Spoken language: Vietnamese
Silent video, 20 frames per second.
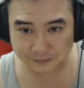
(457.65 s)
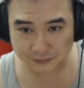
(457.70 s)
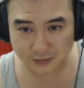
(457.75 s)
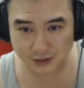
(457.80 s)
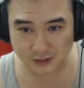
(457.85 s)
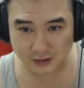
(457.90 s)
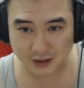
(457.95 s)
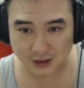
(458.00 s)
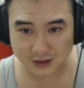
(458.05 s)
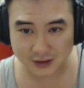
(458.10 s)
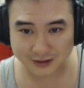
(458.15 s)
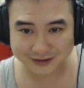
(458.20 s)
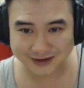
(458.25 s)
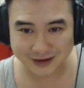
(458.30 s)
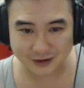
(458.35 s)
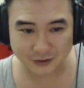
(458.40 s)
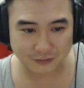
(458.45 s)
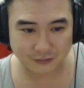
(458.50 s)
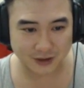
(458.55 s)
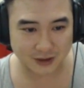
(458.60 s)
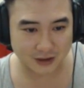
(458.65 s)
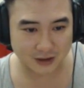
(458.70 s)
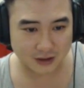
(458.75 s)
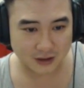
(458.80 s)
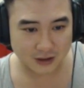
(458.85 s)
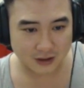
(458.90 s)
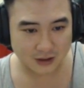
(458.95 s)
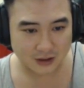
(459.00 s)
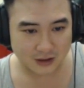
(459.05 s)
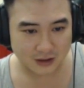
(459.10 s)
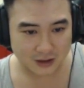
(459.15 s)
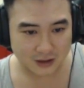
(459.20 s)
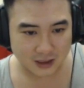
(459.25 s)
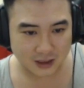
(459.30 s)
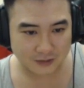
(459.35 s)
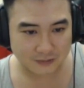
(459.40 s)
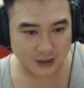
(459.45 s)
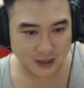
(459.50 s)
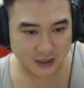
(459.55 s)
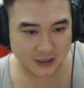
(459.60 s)
Như vậy cái tính của mình á,
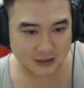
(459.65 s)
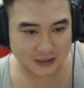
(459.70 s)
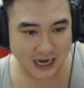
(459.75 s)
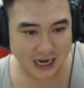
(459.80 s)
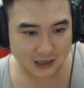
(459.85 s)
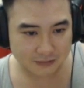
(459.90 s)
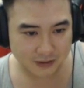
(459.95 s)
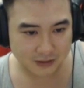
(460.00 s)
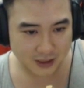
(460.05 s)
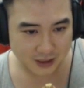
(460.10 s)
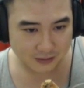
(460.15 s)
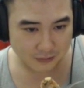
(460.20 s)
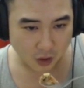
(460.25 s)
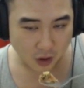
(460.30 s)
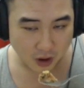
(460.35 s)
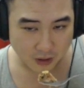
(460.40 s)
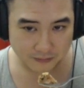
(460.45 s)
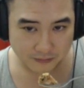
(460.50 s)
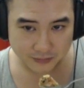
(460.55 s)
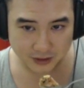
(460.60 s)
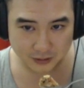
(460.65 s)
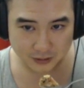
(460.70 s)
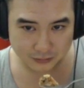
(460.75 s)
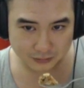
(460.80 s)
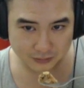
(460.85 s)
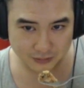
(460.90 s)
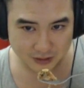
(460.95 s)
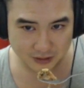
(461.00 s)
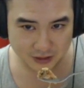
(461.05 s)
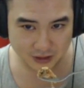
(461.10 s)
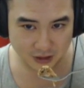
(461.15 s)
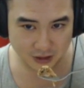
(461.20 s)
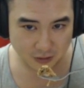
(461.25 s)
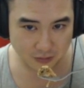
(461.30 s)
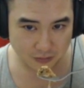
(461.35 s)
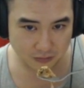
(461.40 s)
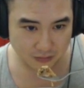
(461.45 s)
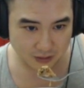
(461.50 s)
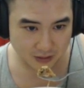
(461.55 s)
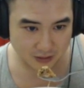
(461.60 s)
thì mình hay chán, mình hay bỏ, mình
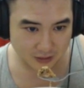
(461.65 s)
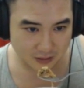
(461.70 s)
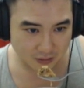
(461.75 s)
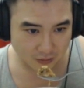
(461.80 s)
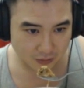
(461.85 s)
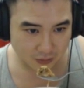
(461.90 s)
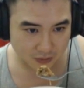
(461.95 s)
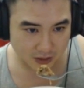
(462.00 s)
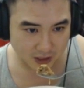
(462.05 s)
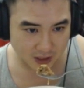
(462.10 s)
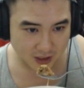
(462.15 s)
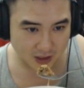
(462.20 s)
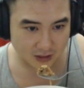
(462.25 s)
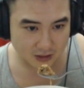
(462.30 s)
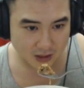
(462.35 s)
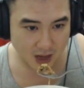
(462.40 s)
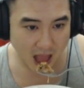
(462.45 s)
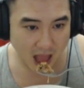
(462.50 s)
không để ý nữa.